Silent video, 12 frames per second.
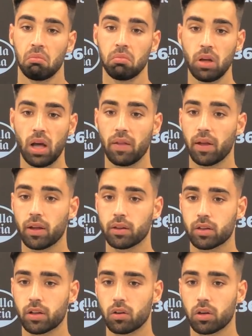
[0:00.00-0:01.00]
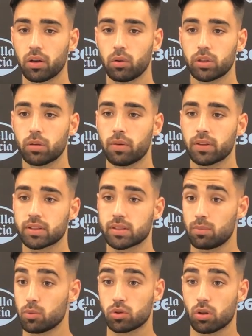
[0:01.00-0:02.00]
Nada, creo que últimamente
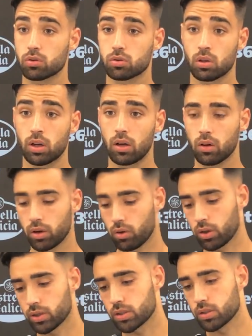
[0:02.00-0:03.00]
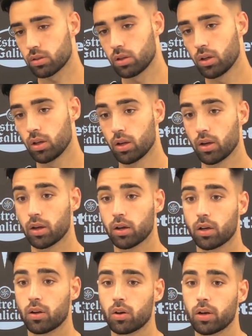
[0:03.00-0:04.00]
está mucho a nuestro lado, creo que es creo